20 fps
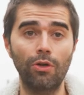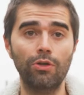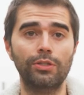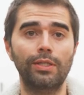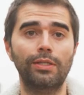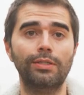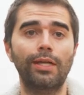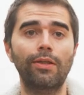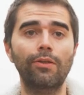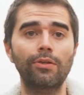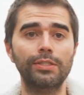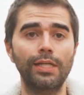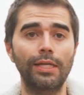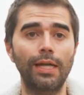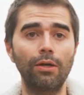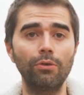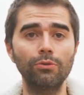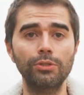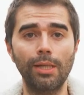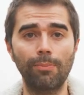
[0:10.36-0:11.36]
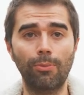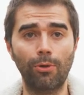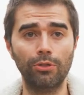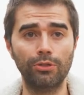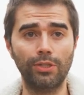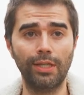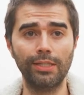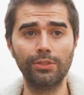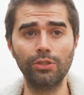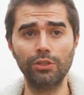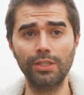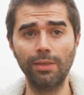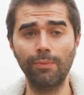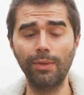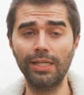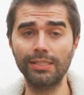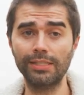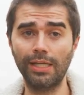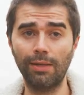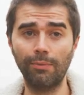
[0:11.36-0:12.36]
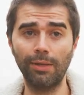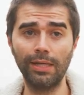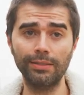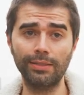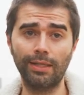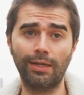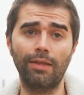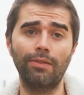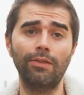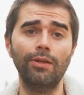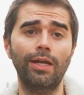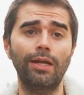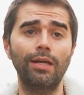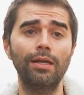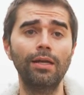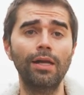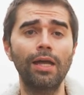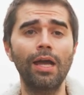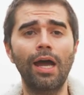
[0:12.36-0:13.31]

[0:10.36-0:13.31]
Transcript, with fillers: los centrados en la lucha por los derechos civiles a nivel internacional,